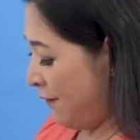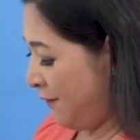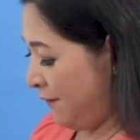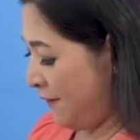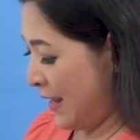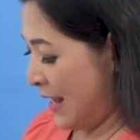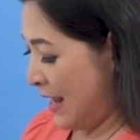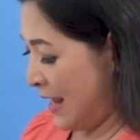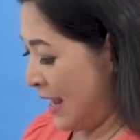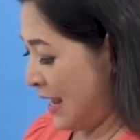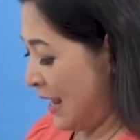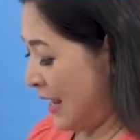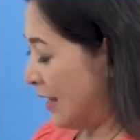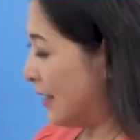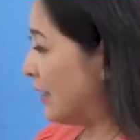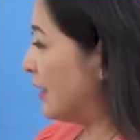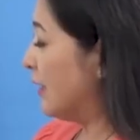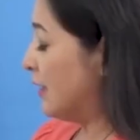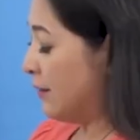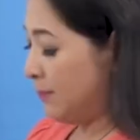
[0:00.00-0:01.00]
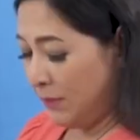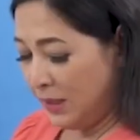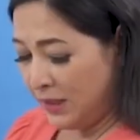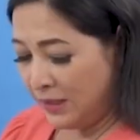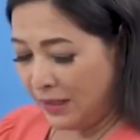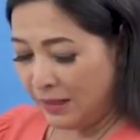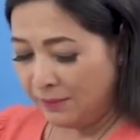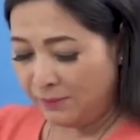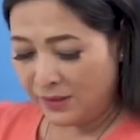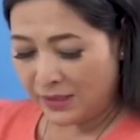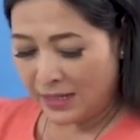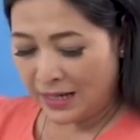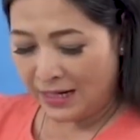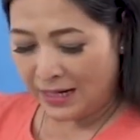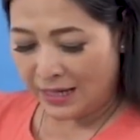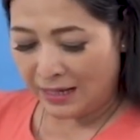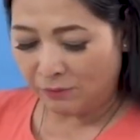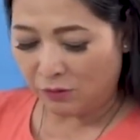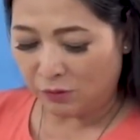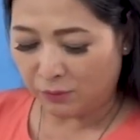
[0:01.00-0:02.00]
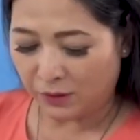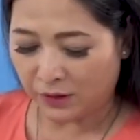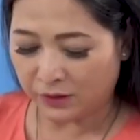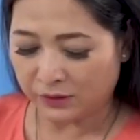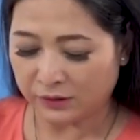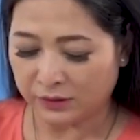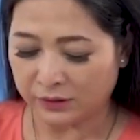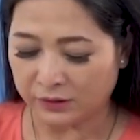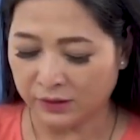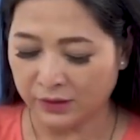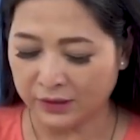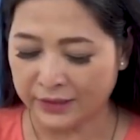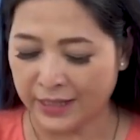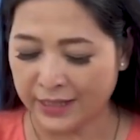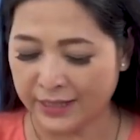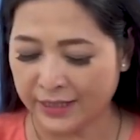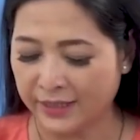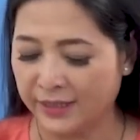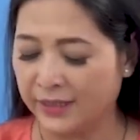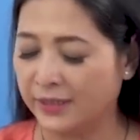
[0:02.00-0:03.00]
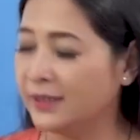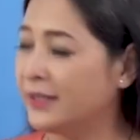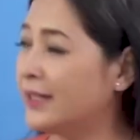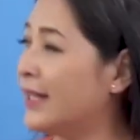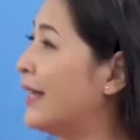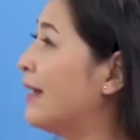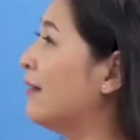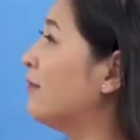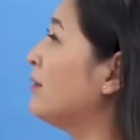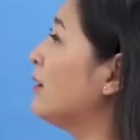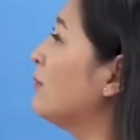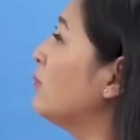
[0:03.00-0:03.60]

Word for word: Và mình kiểm tra lại một lần nữa các cái đỉnh cao